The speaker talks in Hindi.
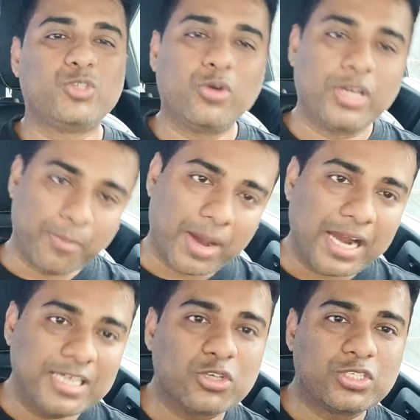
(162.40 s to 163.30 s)
जो
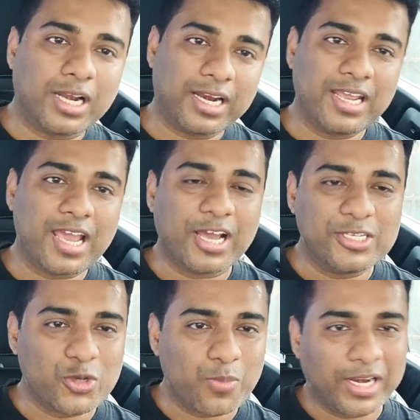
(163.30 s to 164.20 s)
डिमांड जो चल रही है
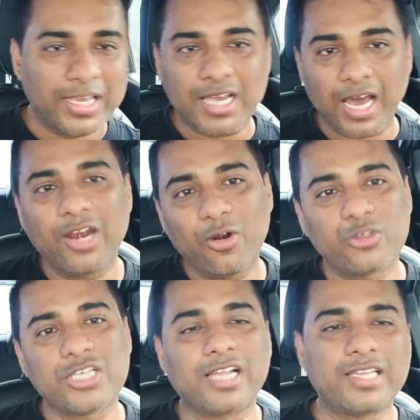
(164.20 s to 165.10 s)
कंज्यूमर की हर
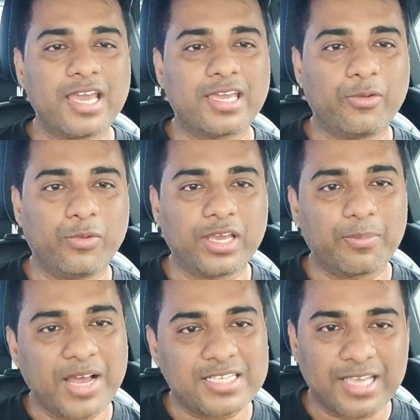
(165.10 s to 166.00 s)
लोग चाहते हैं कि
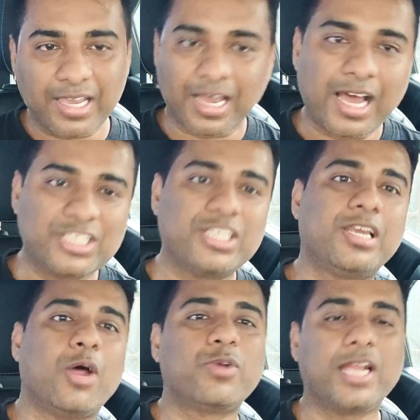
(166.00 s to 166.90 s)
उनके पास एक
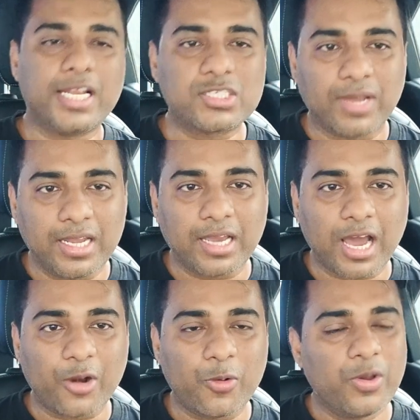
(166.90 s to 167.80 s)
अच्छी ग्राउंड क्लियरेंस वाली
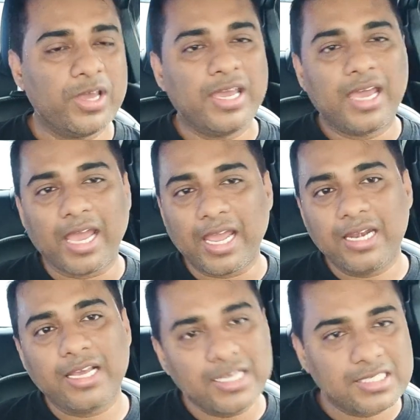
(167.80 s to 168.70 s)
कार हो
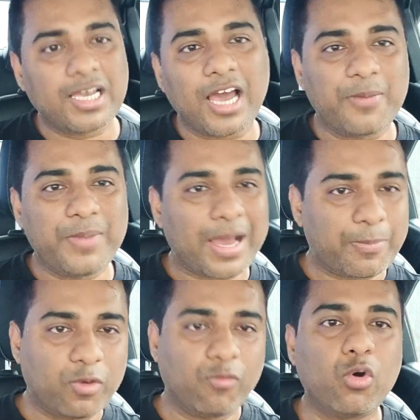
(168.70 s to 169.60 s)
एंड इस कार में
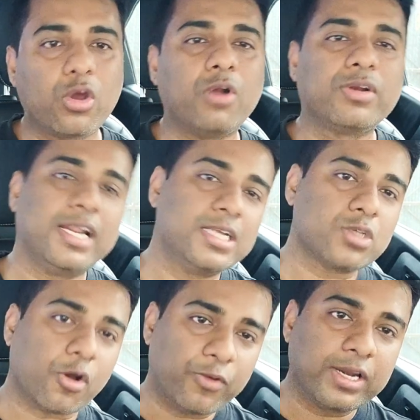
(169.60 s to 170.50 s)
आपको वो ग्राउंड
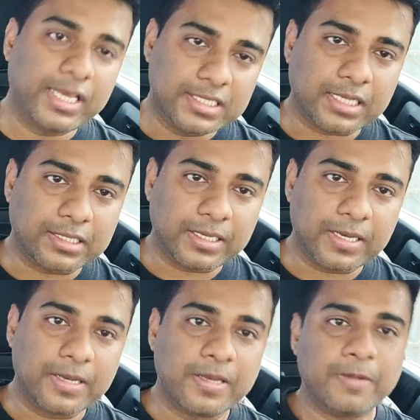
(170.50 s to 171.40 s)
क्लियरेंस ऑफर की जाती
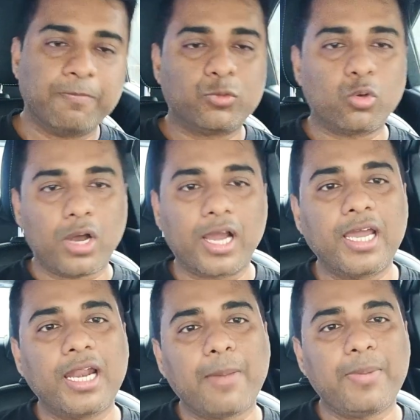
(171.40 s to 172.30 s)
है तो
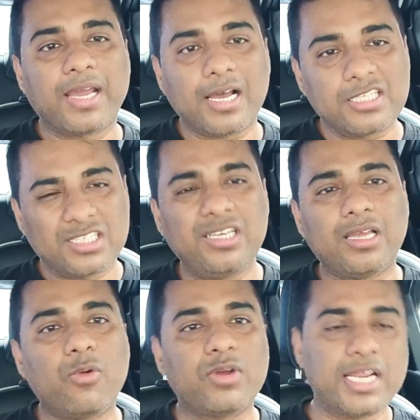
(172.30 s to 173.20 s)
अगर आप एक अच्छी
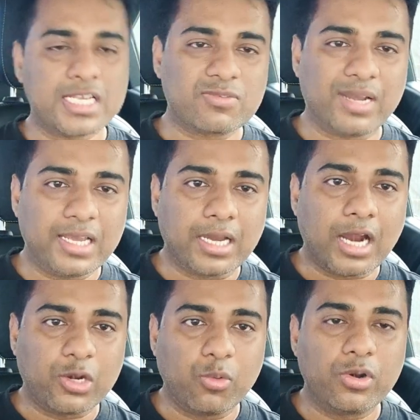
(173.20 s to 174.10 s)
ग्राउंड क्लियरेंस वाली
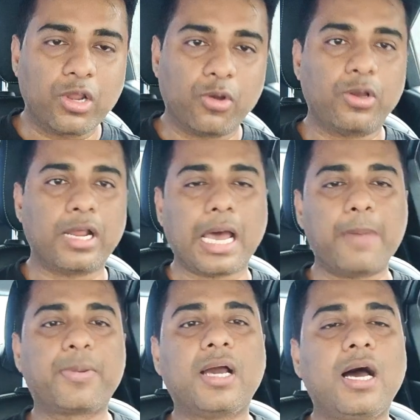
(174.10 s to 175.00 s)
कार ढूंढ रहे हो और
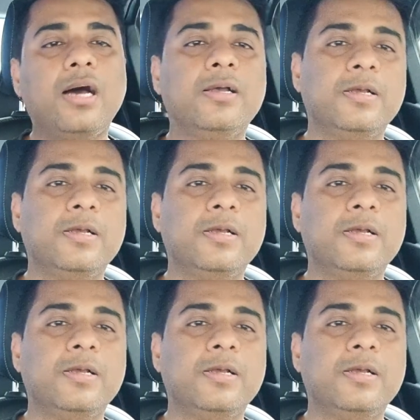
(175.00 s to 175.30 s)
आपका